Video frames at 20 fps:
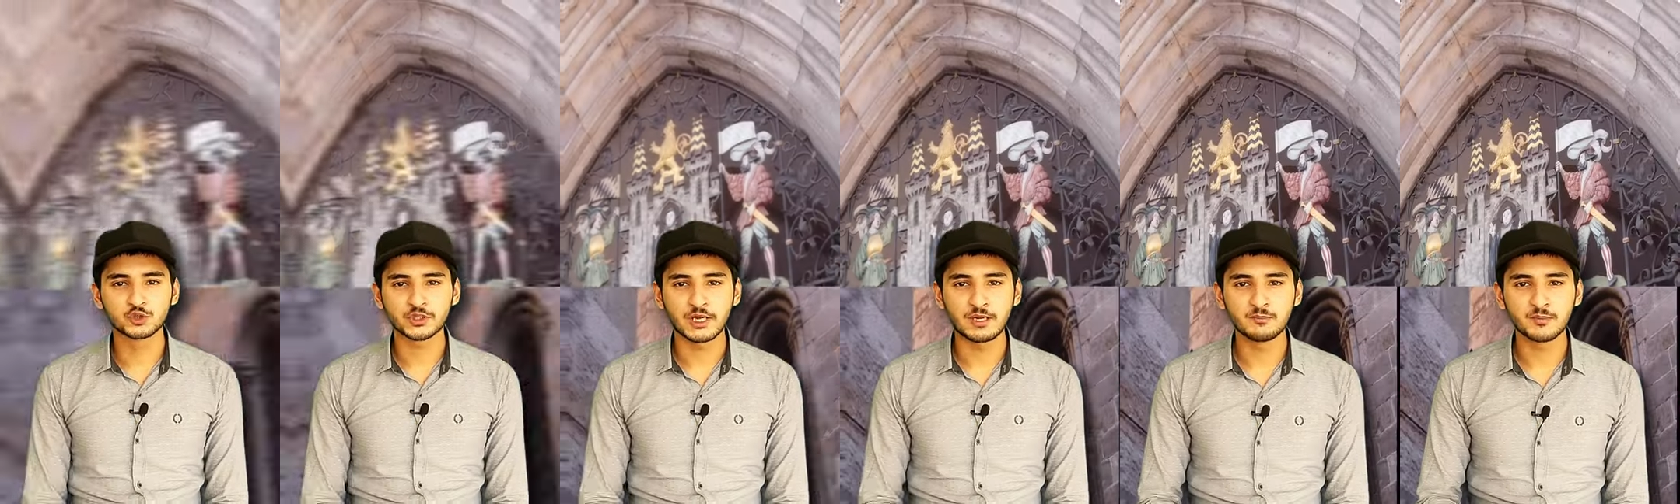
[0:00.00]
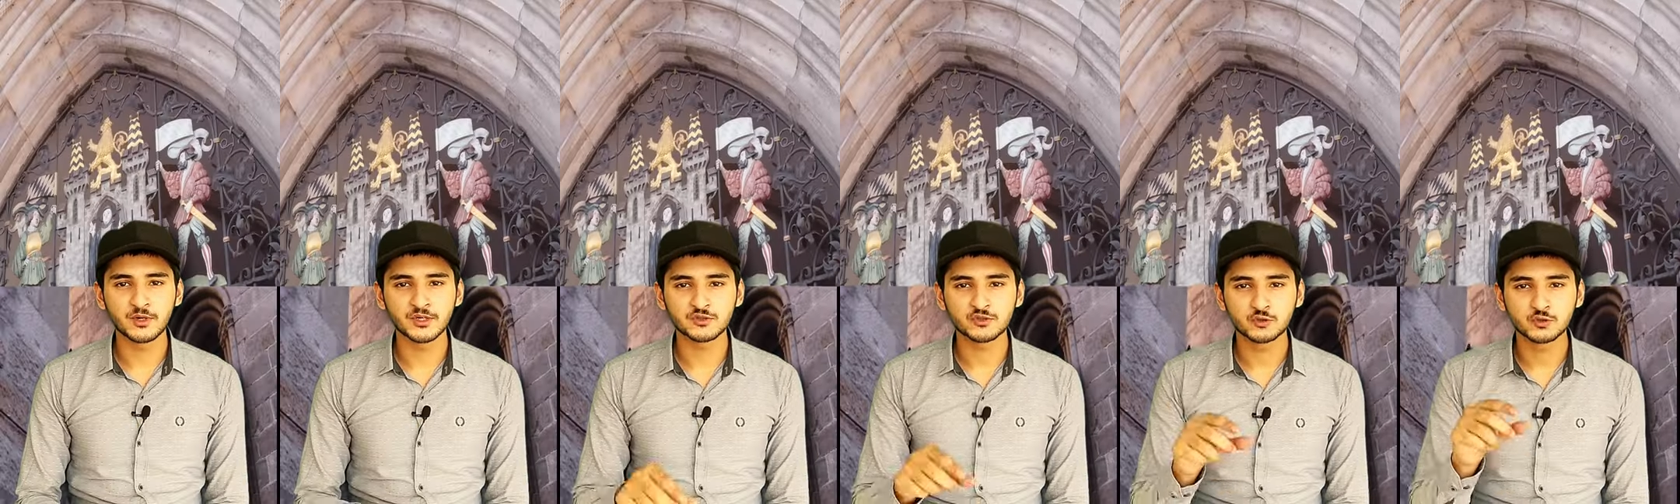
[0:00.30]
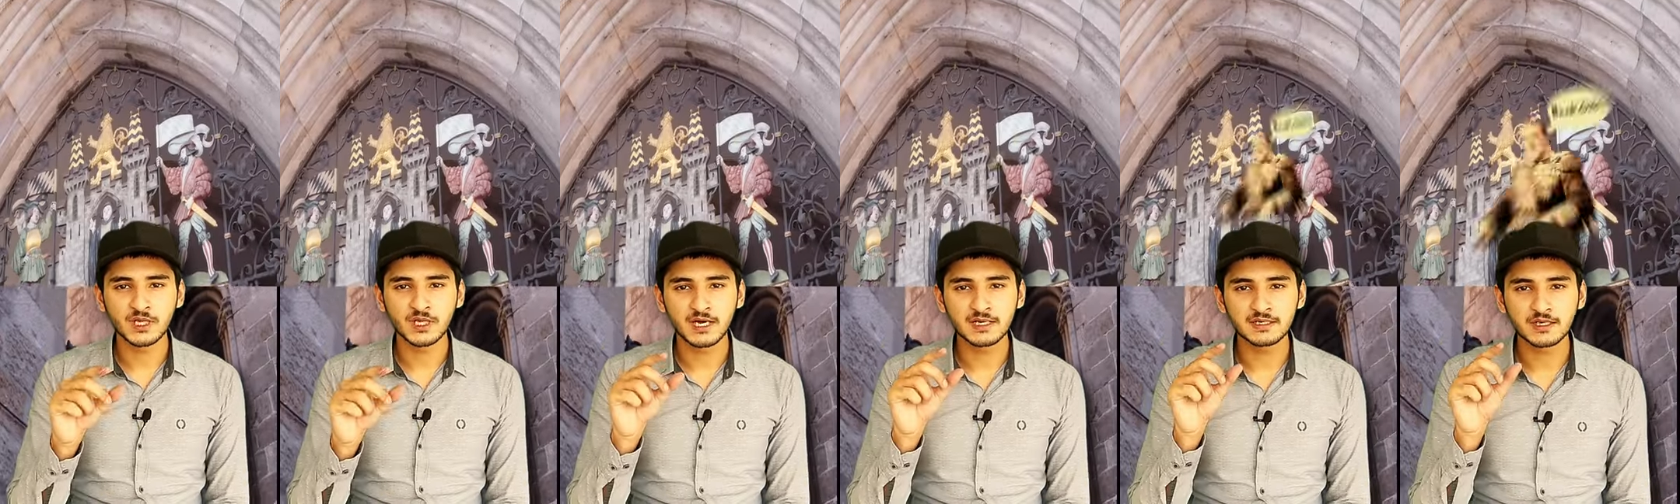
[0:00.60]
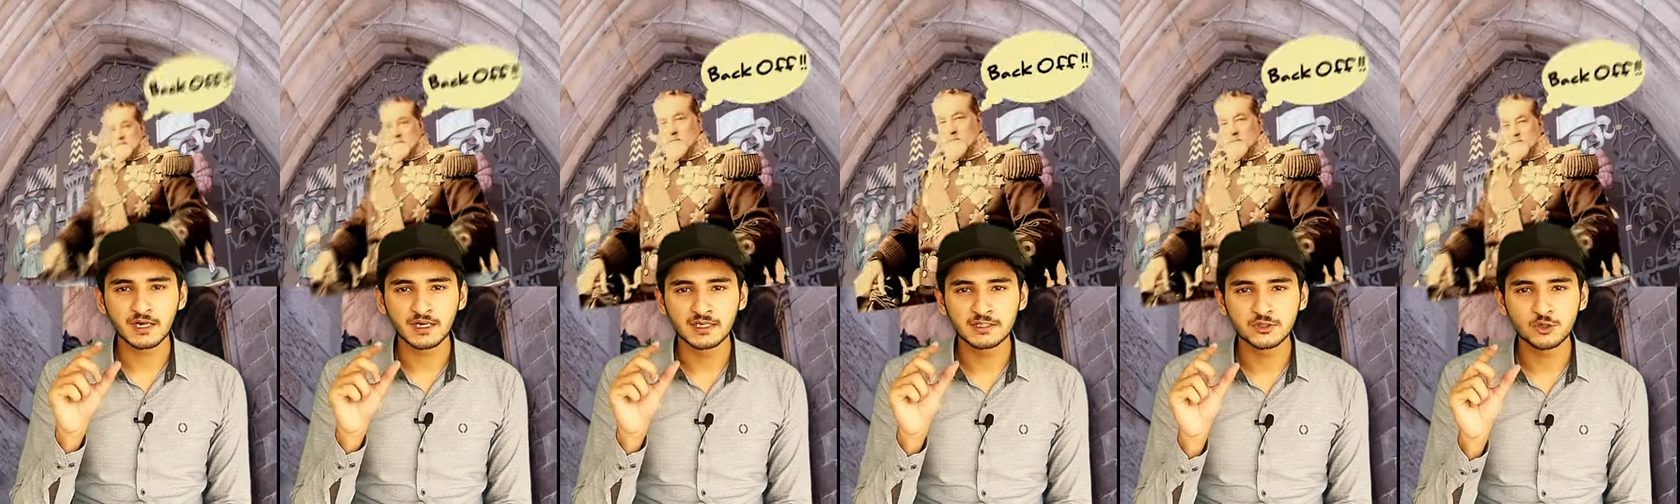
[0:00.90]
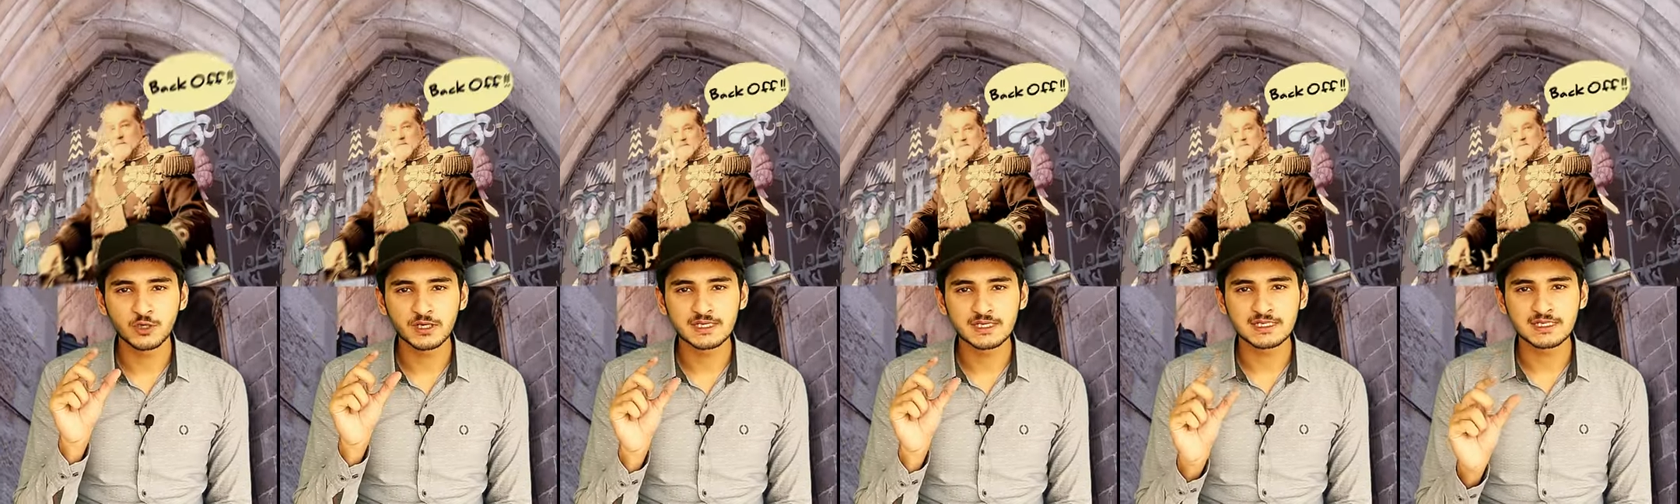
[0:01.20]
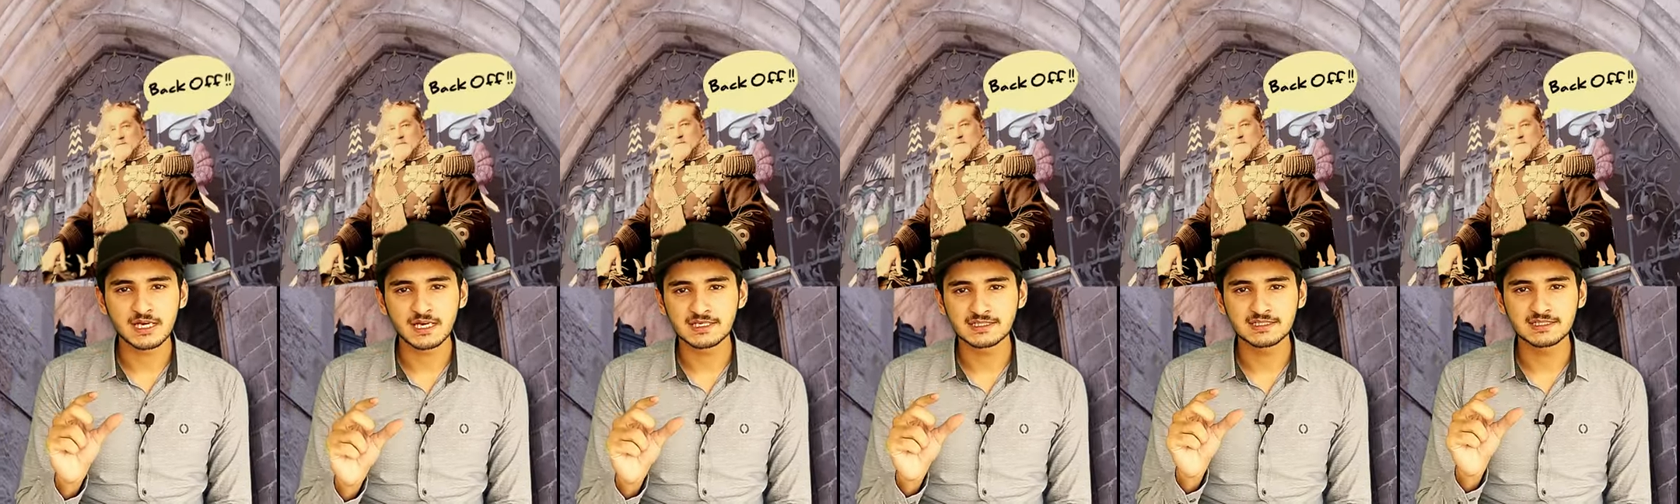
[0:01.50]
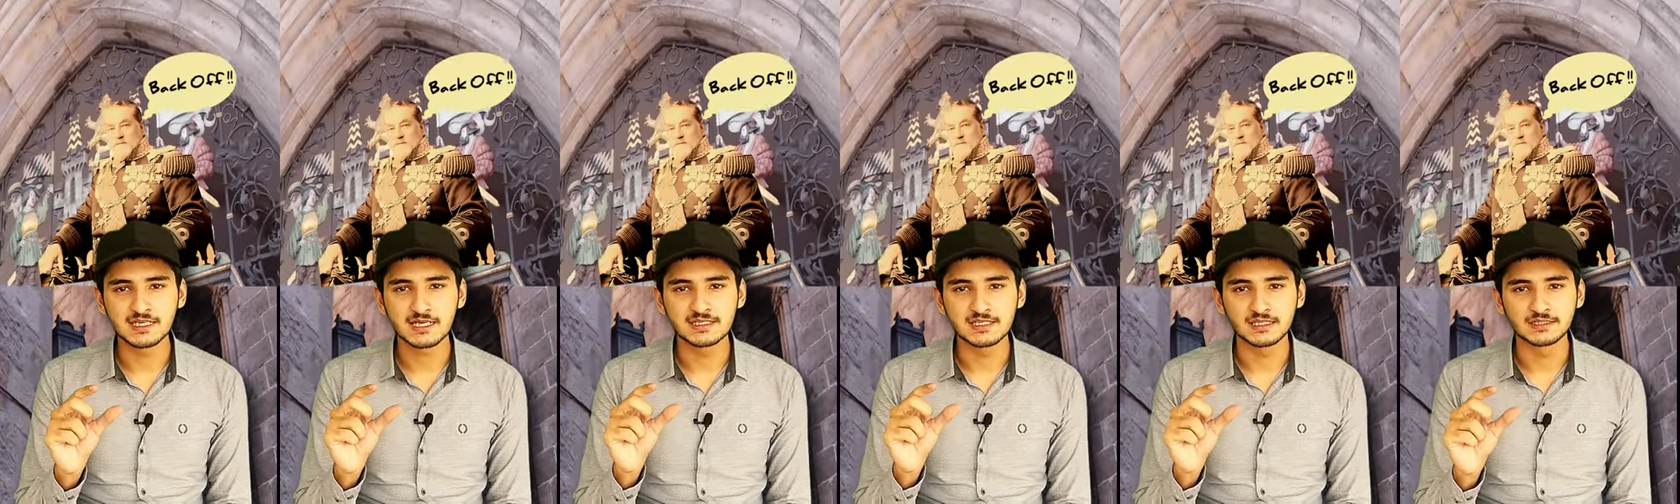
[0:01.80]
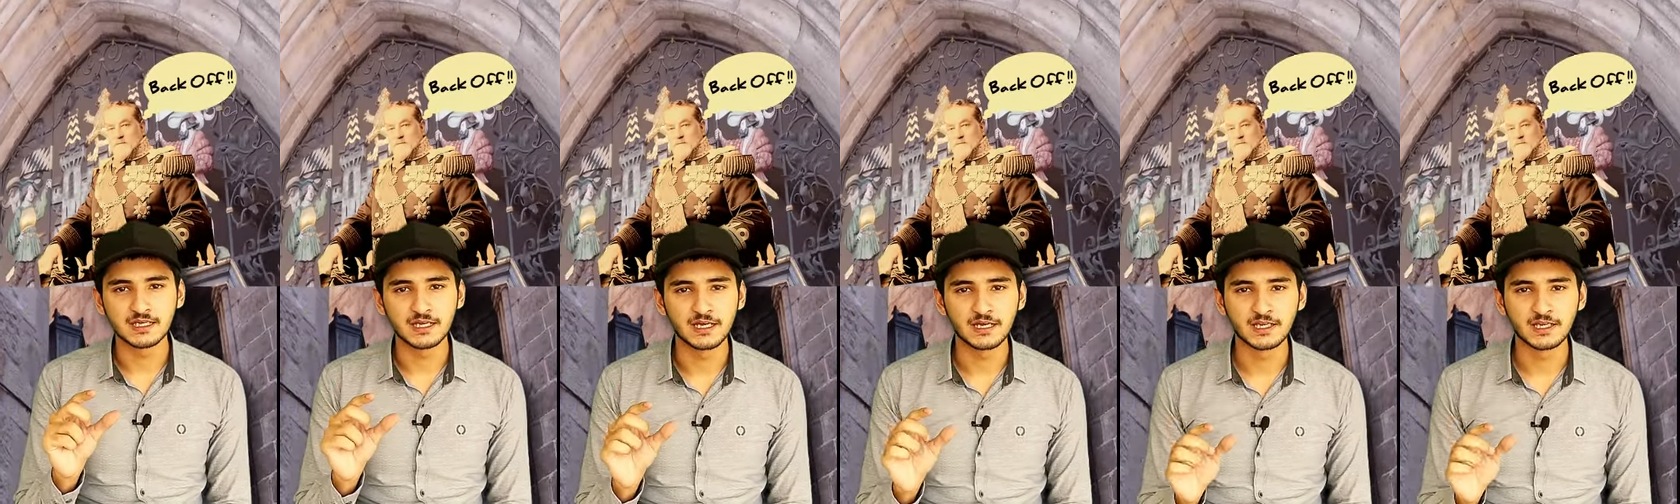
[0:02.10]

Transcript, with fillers: उस टाइम पर सुल्तान खालिद को एक चांस दिया